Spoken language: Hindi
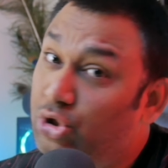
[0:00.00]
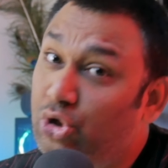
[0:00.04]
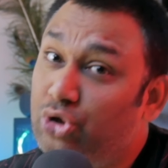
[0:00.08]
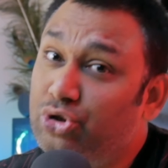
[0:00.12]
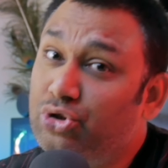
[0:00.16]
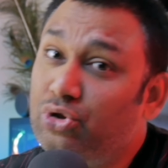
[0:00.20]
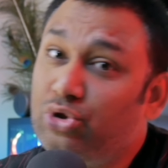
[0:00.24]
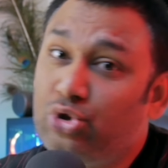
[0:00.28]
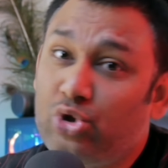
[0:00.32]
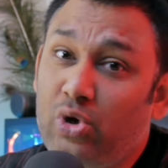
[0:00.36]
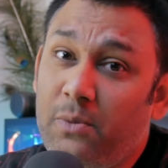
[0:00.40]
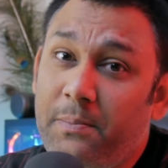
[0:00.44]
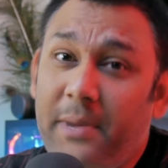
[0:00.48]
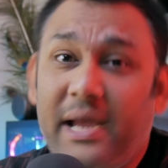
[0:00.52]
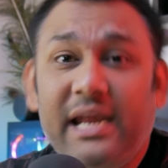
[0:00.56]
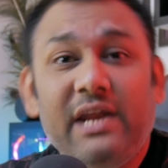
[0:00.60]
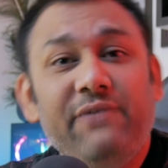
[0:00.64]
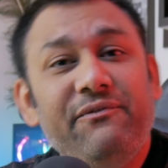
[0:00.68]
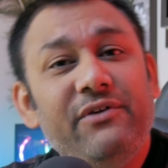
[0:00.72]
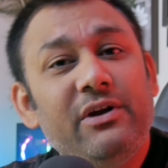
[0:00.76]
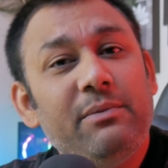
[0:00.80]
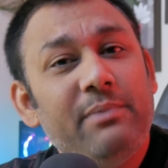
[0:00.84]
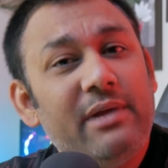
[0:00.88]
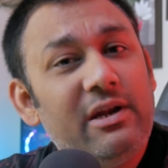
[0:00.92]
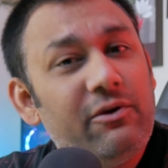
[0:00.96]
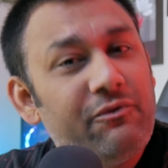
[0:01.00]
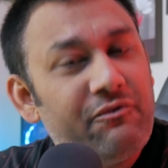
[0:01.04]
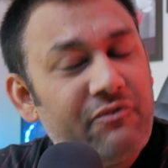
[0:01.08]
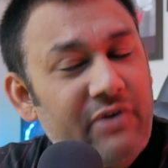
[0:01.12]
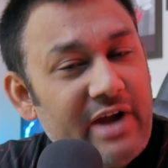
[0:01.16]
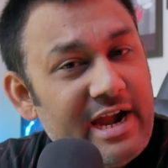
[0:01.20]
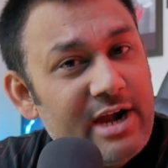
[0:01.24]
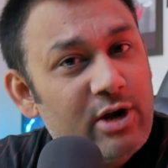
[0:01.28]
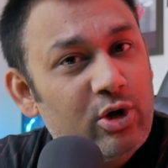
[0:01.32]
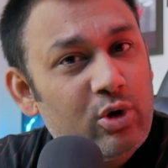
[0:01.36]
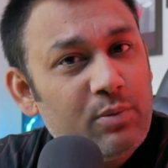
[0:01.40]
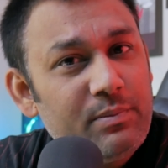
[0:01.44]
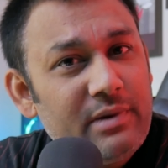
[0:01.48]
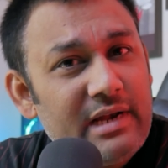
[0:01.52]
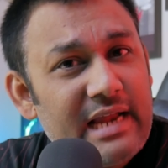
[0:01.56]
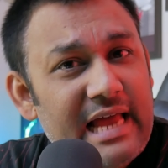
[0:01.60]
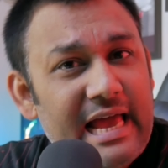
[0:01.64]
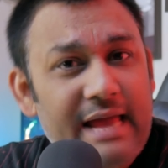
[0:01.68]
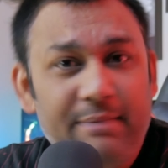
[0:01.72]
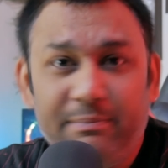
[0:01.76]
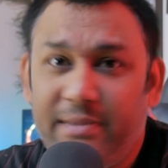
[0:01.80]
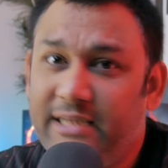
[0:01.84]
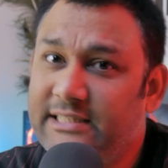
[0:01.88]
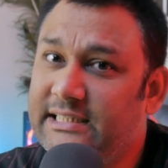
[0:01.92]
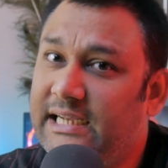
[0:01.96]
दोस्तों जो बेनिफिट मेरे फ्रेंड को मिला
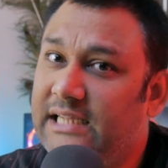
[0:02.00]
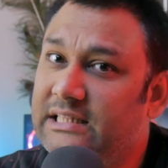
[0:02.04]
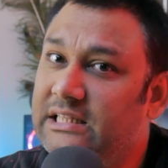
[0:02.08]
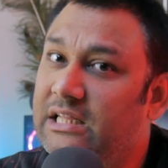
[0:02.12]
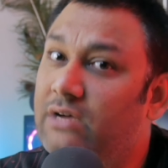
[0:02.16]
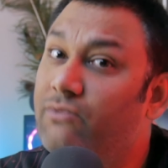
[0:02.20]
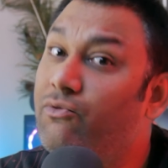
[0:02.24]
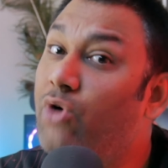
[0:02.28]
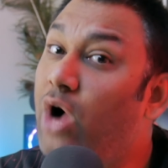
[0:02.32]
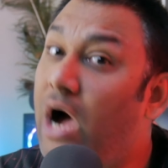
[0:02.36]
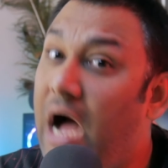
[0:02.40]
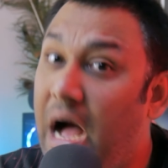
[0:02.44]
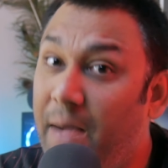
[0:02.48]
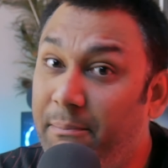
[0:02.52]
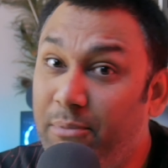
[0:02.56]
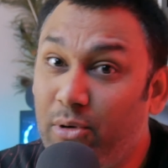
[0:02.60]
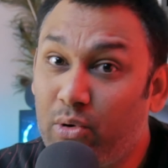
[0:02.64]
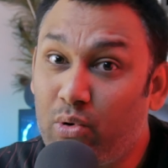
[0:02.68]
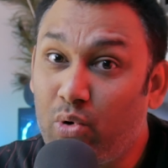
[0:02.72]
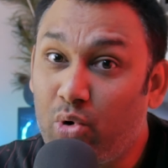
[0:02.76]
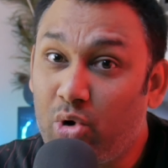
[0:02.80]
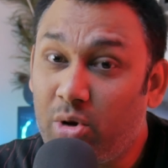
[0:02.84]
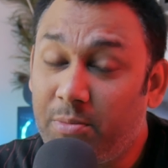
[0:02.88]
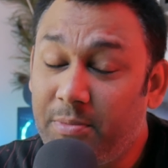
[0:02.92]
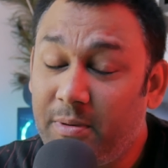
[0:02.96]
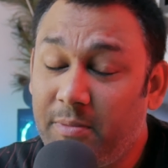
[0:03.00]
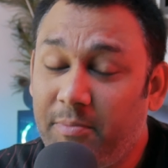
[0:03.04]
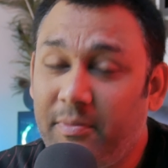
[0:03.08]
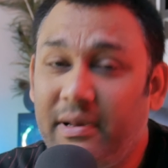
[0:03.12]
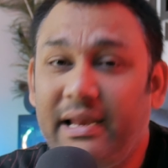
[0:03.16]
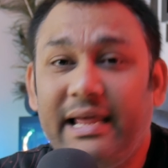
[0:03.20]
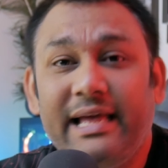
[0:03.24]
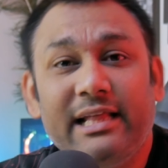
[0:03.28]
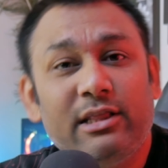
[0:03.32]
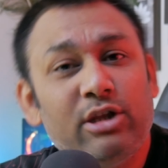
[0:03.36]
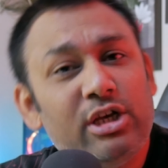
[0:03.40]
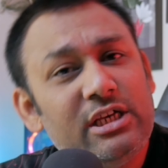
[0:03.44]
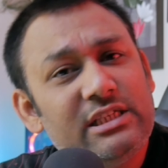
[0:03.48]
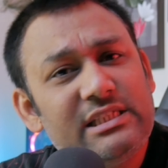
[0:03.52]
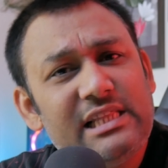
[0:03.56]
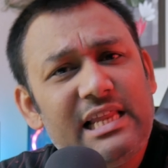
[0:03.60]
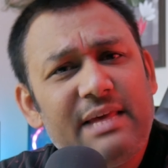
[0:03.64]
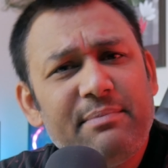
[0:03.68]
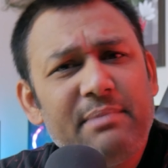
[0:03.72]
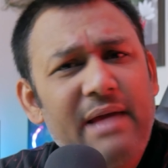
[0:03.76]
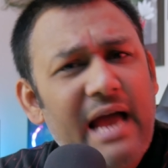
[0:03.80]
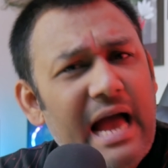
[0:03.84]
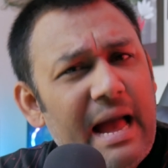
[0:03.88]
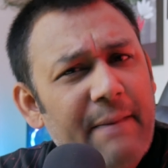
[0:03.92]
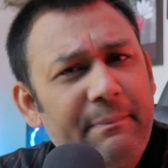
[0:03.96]
है मैं चाहता हूँ वो आप लोगों को भी मिले तो इसलिए
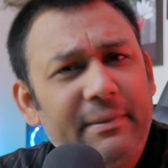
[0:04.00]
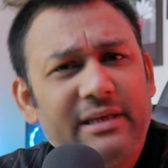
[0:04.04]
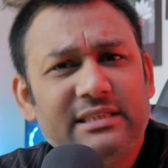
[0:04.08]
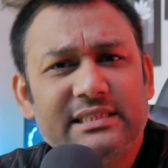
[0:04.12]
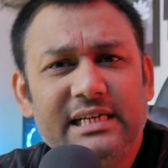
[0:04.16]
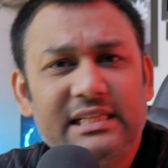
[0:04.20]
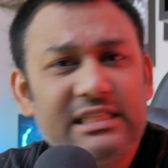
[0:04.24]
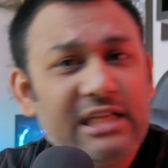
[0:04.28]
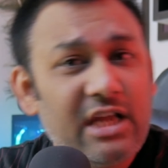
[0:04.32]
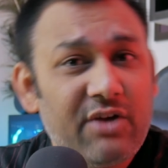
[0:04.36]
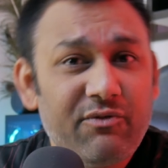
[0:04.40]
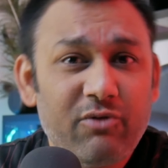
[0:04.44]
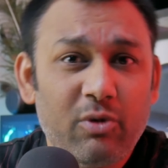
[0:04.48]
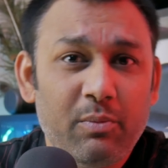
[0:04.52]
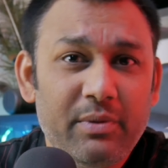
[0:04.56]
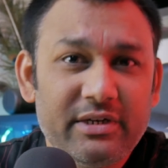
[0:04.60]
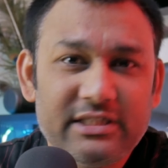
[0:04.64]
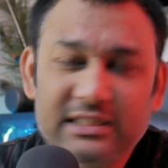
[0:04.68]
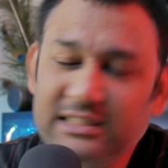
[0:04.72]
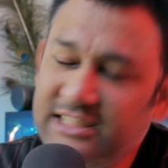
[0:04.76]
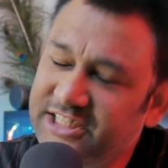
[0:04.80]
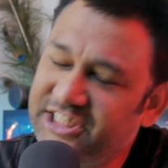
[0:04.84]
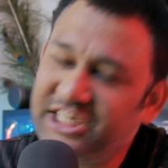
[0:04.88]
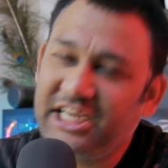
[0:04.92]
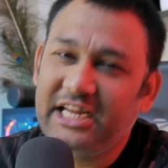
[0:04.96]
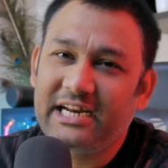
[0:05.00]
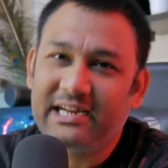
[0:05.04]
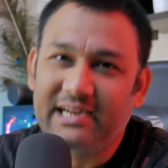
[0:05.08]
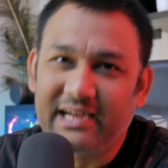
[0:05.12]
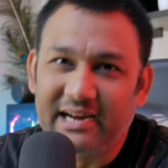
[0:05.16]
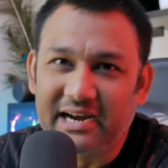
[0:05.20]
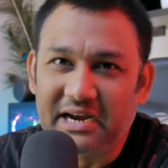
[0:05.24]
मैं आपके साथ ये इन्फॉर्मेशन शेयर कर